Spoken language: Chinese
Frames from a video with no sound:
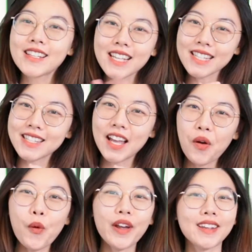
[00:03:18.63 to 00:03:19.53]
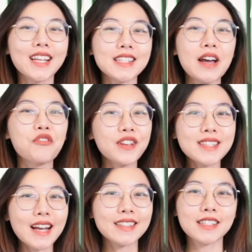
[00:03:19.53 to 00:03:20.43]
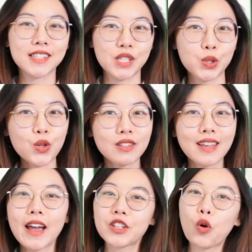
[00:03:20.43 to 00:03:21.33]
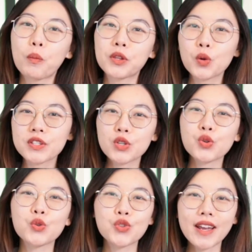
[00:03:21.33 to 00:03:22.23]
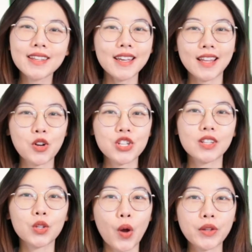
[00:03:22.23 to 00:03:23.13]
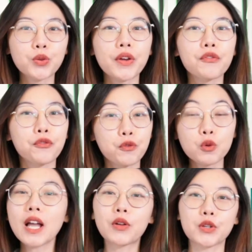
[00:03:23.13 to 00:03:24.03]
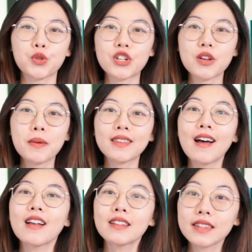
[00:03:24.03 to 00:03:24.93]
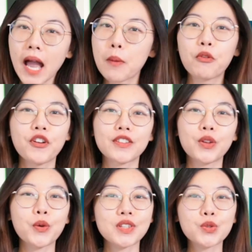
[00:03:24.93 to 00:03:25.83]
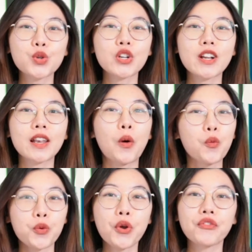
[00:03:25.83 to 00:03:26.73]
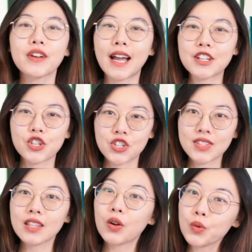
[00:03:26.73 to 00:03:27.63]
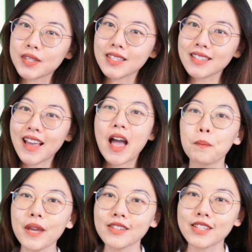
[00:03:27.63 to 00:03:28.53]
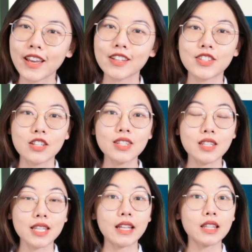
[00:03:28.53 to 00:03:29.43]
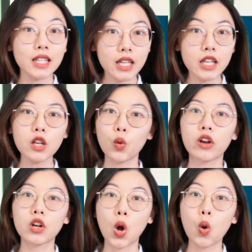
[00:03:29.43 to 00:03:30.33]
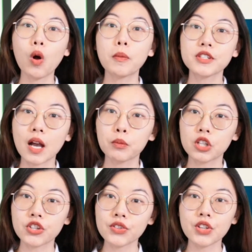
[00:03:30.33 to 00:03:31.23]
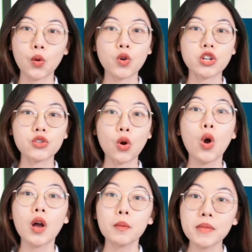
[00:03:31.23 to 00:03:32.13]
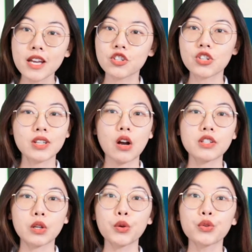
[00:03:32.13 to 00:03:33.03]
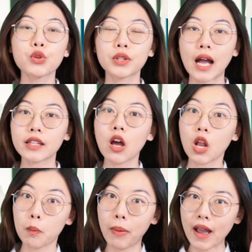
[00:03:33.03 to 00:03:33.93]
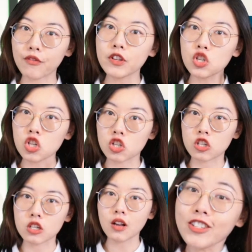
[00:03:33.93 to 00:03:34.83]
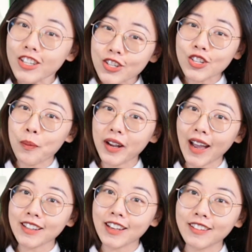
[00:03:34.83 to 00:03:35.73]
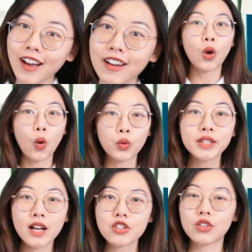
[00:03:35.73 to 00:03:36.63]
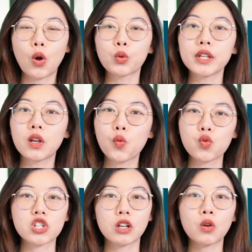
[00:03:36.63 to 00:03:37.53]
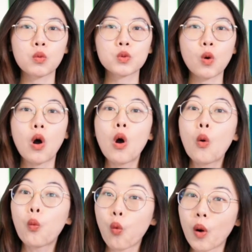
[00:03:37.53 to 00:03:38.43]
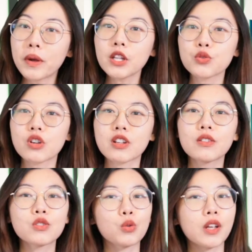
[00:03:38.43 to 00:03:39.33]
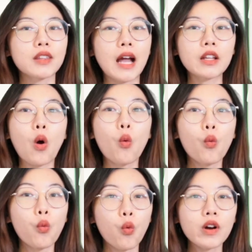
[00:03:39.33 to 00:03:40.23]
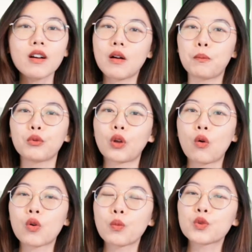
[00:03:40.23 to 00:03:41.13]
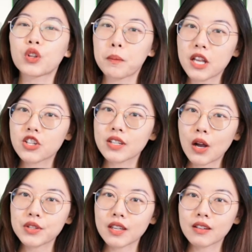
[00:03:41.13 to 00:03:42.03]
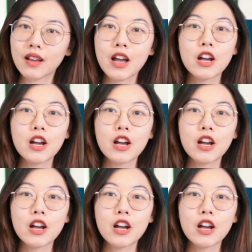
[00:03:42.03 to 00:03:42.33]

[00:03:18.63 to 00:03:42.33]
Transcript: 在此呢，我也跟大家分享一个喜讯：由我们多次处专业导师的团队辅导的学生们呢，大部分都已经确认了五月份开始实习的公司，并且仅仅在第一轮 Co-op 项目的申请过程中，面试邀请率就达到了百分之十。这是什么概念呢？同样是投递了五十个工作，我们的学生就能拿到五个不同工作的面试邀请。